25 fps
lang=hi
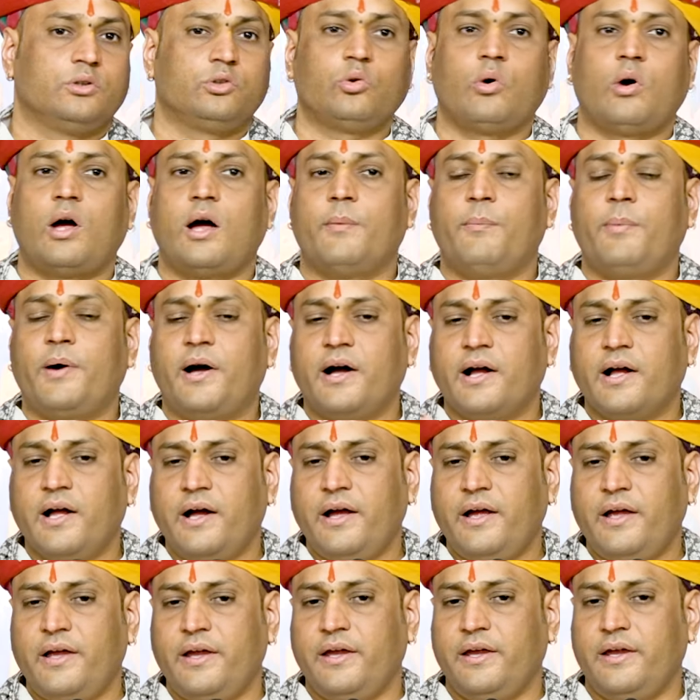जो
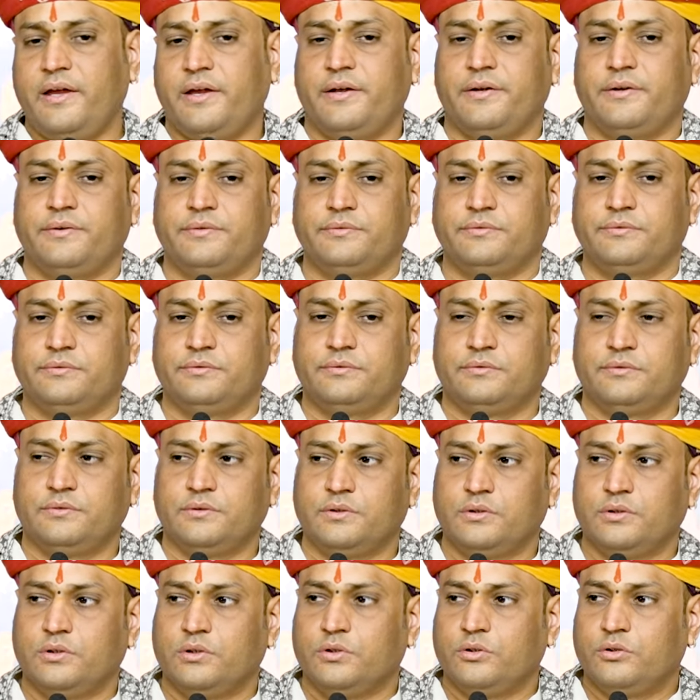अभागा है
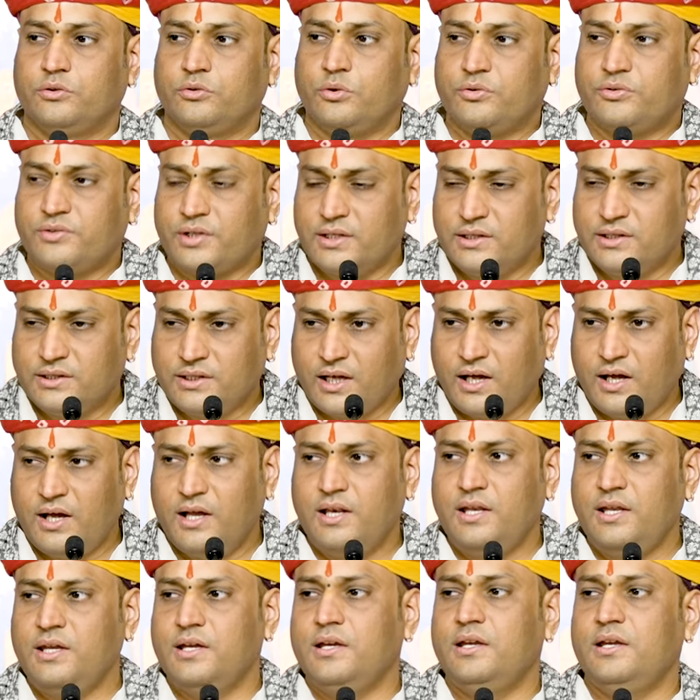जो
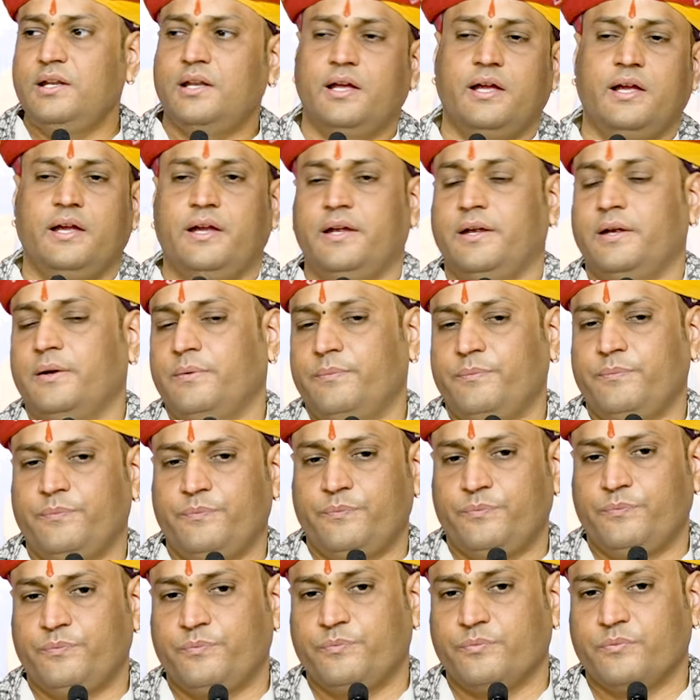संतानहीन है
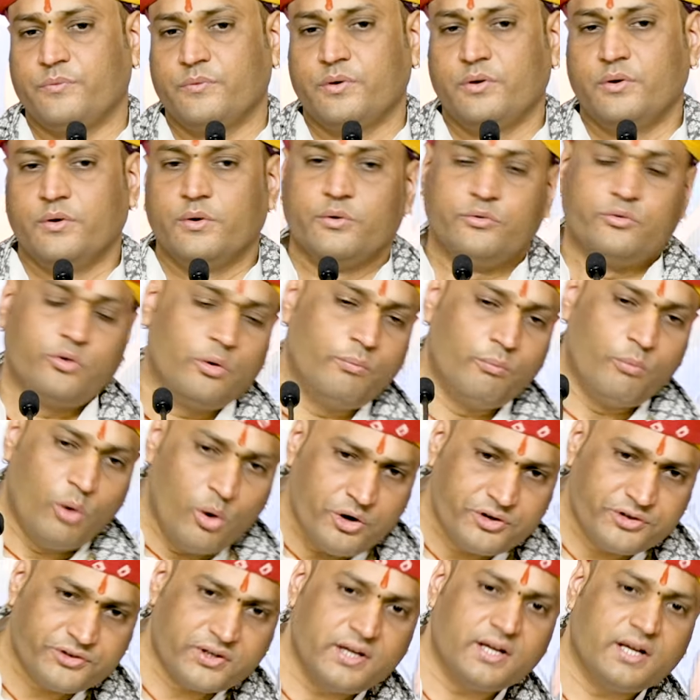जो
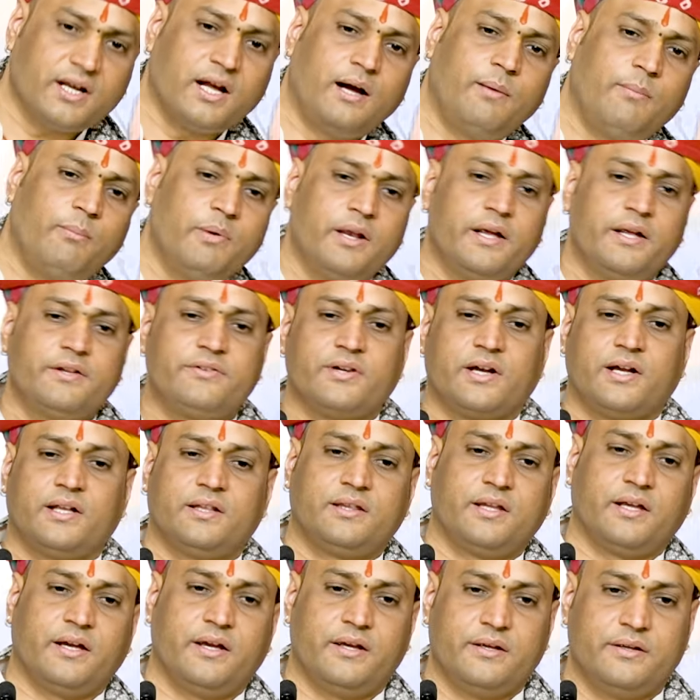मोक्ष की कामना
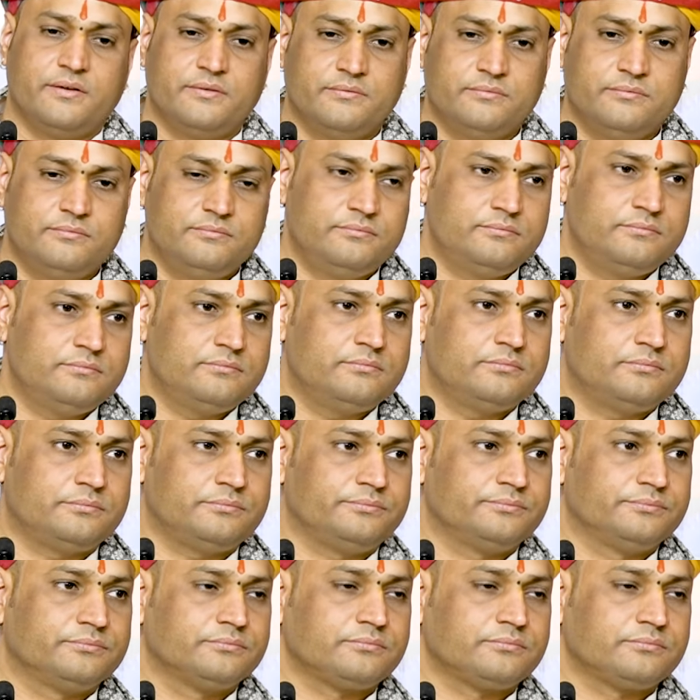चाहता है